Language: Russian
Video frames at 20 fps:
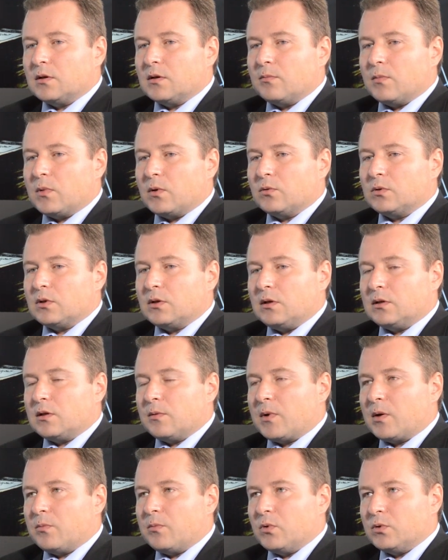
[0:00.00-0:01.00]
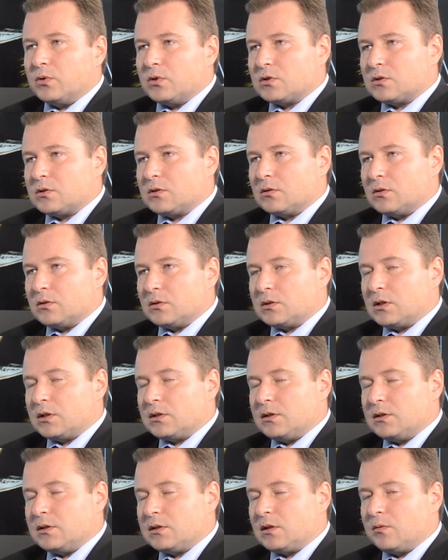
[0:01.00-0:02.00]
оборота или там работы с, с
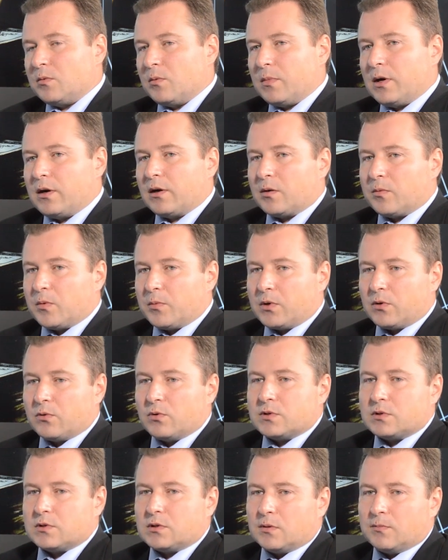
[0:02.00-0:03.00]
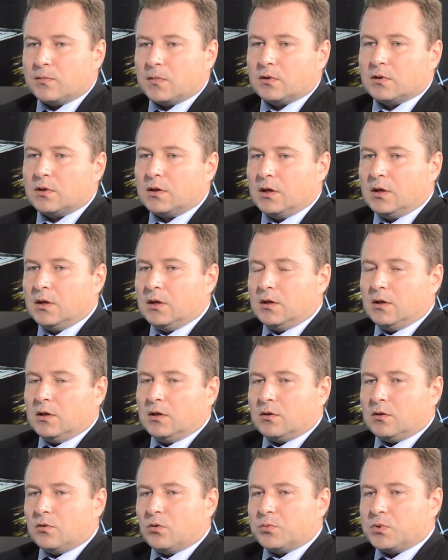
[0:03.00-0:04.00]
российскими банками приходится там на
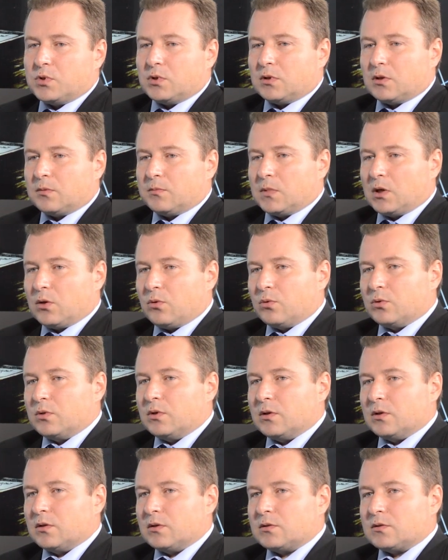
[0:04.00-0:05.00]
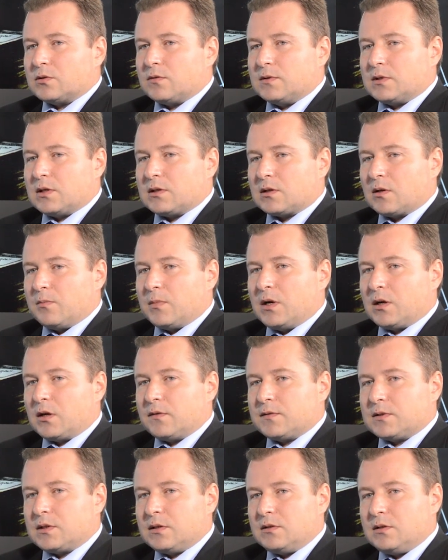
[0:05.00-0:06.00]
общие там, доходы швейцарской
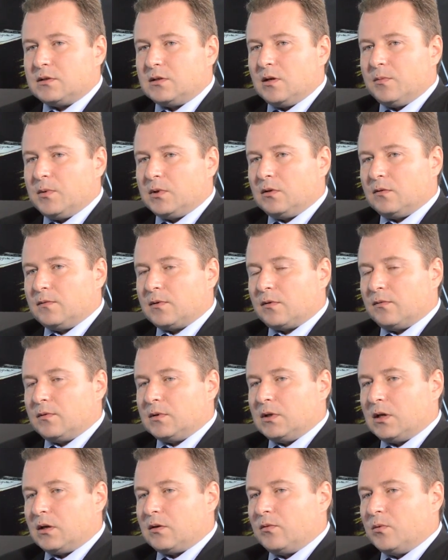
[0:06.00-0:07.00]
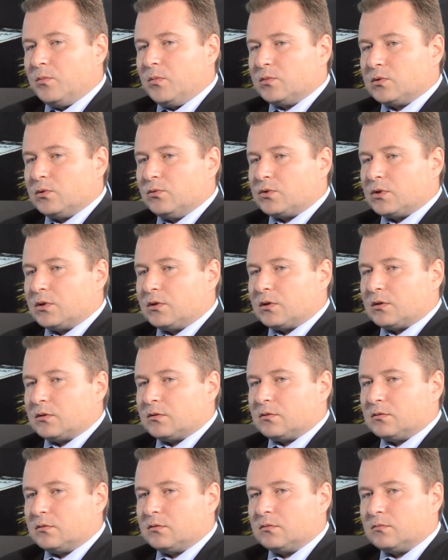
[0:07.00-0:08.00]
банковской системы. Там, однако в любом случае это,
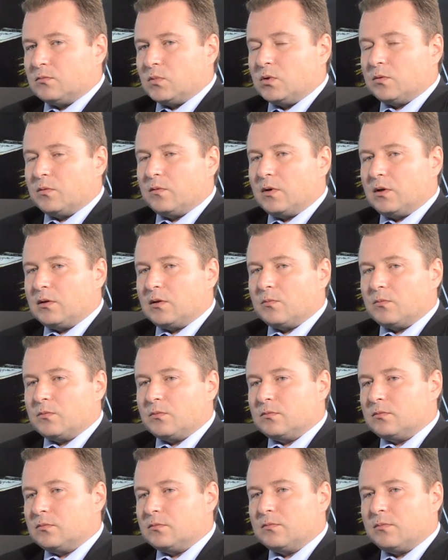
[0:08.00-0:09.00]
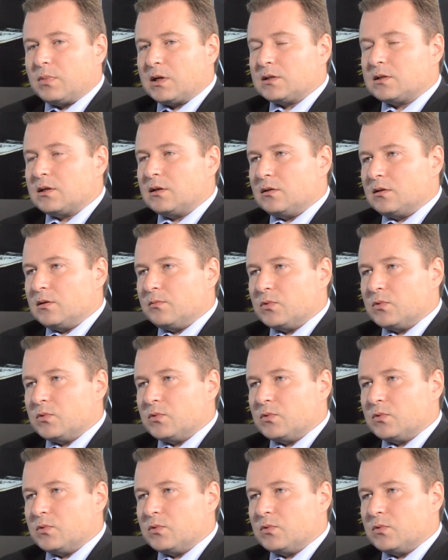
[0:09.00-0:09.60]
будем говорить, там, проценты,